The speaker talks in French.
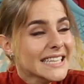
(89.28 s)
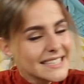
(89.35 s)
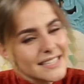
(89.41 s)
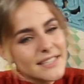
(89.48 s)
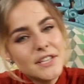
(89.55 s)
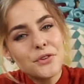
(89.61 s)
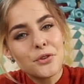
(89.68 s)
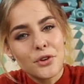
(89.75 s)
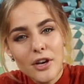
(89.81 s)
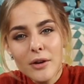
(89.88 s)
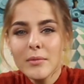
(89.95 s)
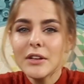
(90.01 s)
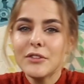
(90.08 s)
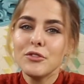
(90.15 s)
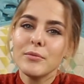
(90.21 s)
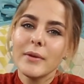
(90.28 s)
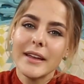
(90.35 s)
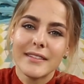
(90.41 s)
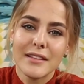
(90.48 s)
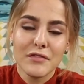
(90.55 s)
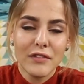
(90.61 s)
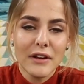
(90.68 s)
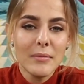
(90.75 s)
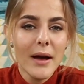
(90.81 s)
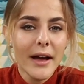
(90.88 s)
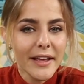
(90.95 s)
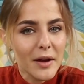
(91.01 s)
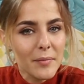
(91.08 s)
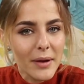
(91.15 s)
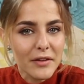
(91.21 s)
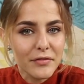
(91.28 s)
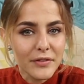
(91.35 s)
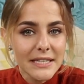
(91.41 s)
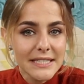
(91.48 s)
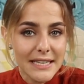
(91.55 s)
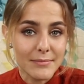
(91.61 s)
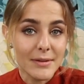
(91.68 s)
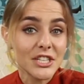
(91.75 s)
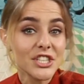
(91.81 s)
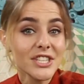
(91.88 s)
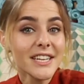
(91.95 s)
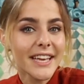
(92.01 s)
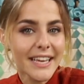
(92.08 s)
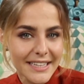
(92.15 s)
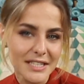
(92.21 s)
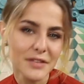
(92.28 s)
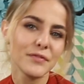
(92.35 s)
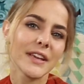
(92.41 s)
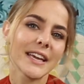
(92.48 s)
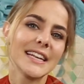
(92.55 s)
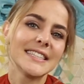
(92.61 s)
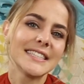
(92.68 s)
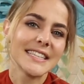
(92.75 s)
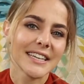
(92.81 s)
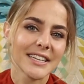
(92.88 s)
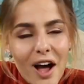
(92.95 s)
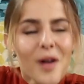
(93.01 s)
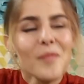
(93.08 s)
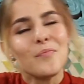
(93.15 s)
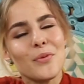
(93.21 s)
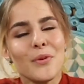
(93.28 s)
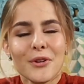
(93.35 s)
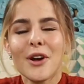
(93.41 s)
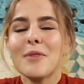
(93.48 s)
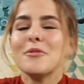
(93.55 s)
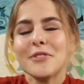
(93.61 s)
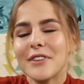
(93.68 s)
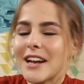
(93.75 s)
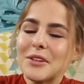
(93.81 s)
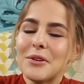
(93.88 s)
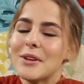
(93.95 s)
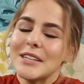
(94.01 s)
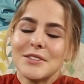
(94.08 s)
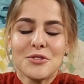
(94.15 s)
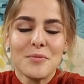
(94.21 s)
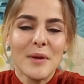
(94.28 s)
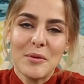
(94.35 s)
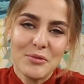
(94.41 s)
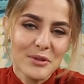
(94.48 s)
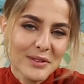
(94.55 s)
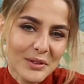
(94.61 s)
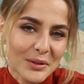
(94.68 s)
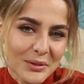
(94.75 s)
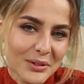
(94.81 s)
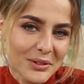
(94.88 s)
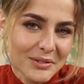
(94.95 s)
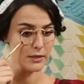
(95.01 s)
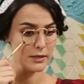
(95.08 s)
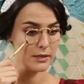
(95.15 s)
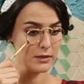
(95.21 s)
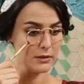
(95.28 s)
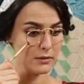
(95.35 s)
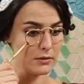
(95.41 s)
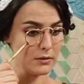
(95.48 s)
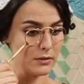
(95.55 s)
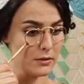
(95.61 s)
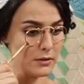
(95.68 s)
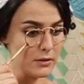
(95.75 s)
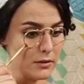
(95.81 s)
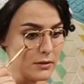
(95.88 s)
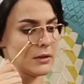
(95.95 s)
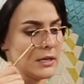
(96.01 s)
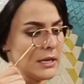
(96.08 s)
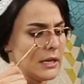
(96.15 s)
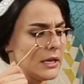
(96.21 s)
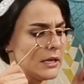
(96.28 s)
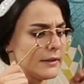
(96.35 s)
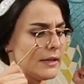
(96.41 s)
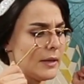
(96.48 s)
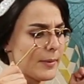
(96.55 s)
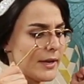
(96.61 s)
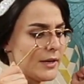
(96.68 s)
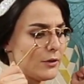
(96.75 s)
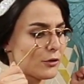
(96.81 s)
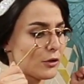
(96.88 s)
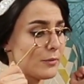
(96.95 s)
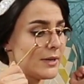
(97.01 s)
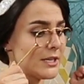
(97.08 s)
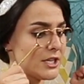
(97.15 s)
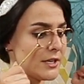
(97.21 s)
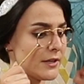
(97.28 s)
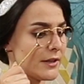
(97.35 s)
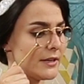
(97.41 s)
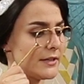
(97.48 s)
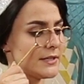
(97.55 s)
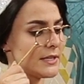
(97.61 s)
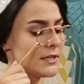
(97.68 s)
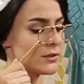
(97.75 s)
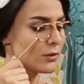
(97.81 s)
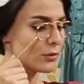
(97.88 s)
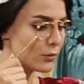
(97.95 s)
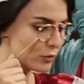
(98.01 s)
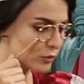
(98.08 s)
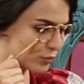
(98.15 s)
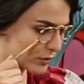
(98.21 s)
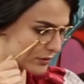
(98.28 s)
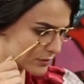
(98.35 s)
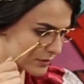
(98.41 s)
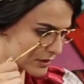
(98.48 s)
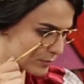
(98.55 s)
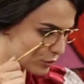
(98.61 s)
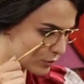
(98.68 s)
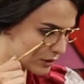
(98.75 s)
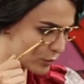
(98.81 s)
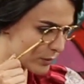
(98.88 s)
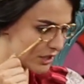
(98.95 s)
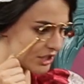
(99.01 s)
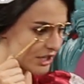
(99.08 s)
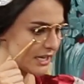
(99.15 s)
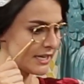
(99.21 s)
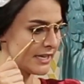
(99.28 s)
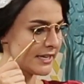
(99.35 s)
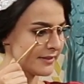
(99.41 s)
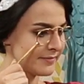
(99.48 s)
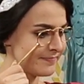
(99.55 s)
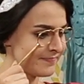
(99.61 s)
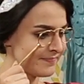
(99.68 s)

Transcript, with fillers: Il s'est dit que comme les humains étaient flemmards et imparfaits, sa machine rectifierait le tir. Un peu comme une calculette super puissante. Alors... D'après notre machine analytique, ce compte poissonnier me doit 3 shillings.